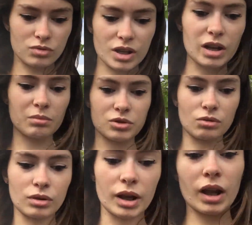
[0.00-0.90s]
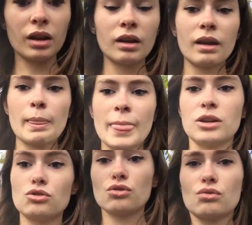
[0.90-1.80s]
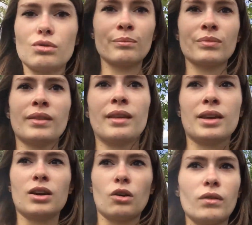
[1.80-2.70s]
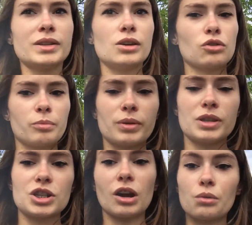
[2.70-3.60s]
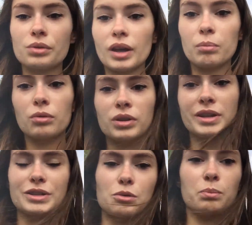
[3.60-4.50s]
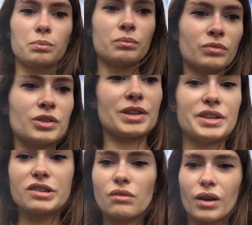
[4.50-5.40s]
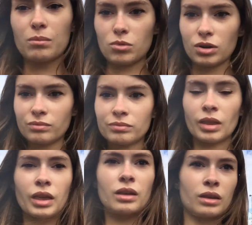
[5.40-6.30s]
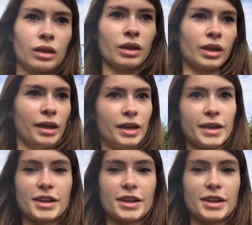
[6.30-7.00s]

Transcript: tout ça à la mission locale. Du coup, on va dire entre j'ai un contrat pro qui s'offre à moi. Et